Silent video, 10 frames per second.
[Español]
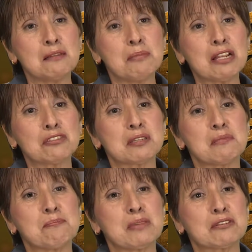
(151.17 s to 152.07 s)
el pelo se
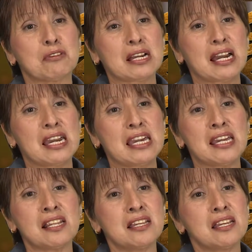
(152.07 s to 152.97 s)
me empezó a
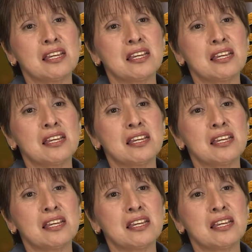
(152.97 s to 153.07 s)
caer,